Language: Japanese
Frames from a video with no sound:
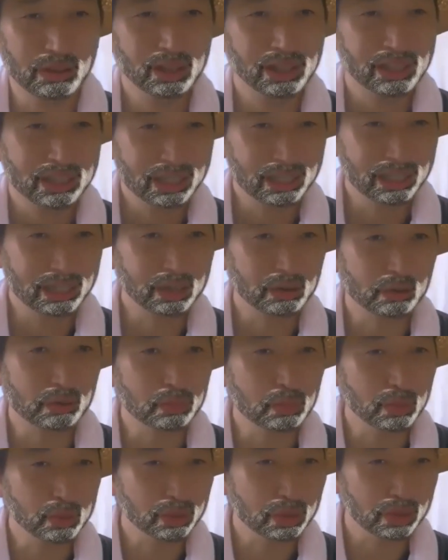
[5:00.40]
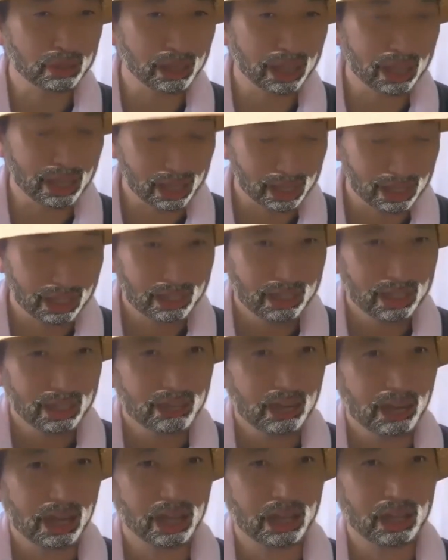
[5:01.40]
いい覚えといて。
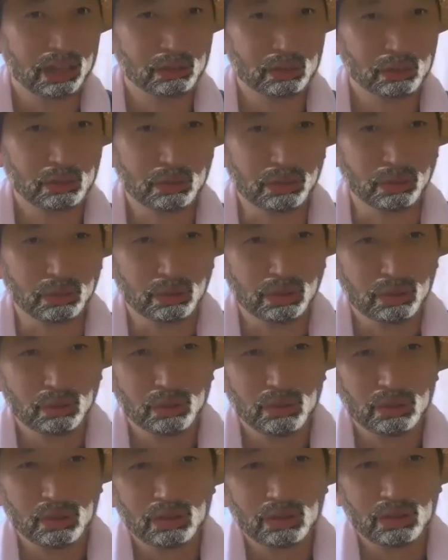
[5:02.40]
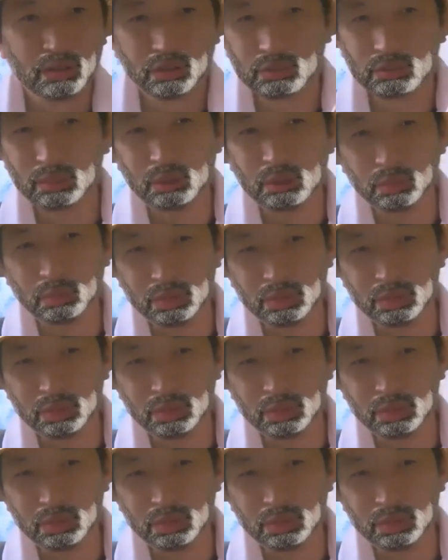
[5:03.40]
あのよ、スマホ